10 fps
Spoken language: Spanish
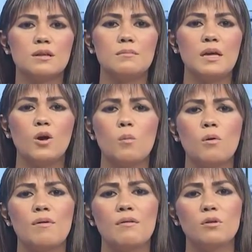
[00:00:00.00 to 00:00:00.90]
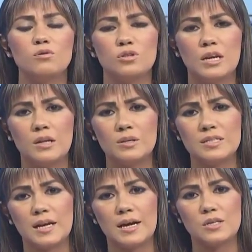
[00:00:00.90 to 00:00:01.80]
también cómo va evolucionando
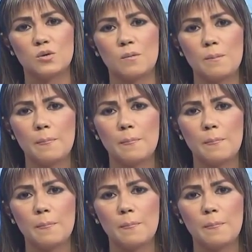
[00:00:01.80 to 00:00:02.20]
este caso.